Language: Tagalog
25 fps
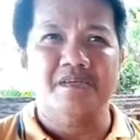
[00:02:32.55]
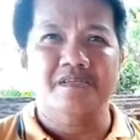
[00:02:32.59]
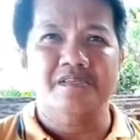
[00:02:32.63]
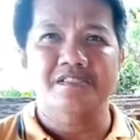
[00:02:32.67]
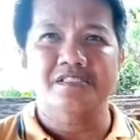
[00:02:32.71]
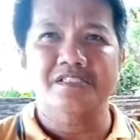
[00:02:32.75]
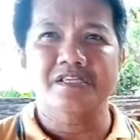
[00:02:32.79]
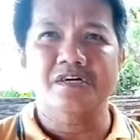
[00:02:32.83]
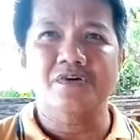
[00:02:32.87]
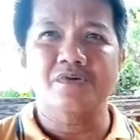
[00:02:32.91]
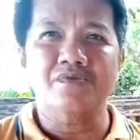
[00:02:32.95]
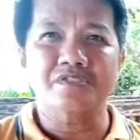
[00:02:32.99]

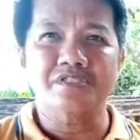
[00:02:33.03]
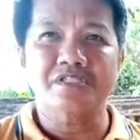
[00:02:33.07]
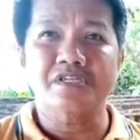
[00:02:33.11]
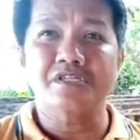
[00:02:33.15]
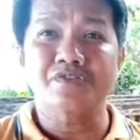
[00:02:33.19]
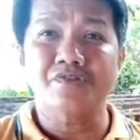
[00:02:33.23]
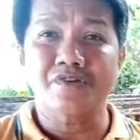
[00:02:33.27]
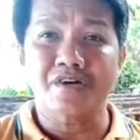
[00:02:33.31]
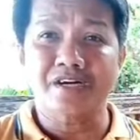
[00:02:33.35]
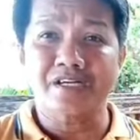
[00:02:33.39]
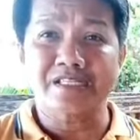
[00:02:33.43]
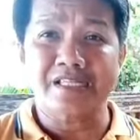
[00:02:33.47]
sa kung
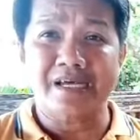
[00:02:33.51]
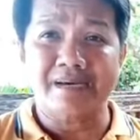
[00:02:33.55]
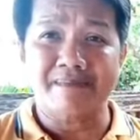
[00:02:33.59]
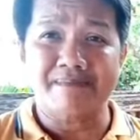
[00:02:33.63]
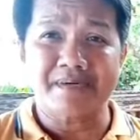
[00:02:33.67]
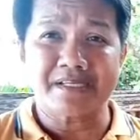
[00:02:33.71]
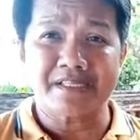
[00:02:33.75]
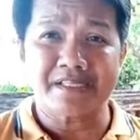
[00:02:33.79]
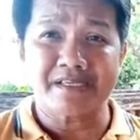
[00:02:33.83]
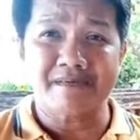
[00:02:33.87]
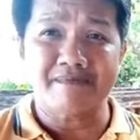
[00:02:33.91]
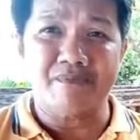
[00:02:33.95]
sino ang
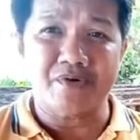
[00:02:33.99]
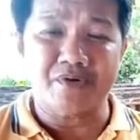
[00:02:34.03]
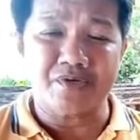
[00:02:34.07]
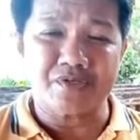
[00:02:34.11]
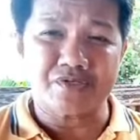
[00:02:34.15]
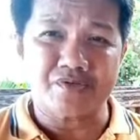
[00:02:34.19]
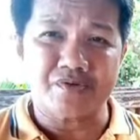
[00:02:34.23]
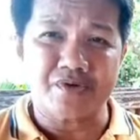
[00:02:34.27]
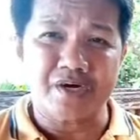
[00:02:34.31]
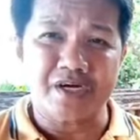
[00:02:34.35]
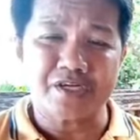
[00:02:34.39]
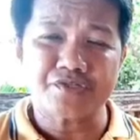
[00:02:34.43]
dapat iboto.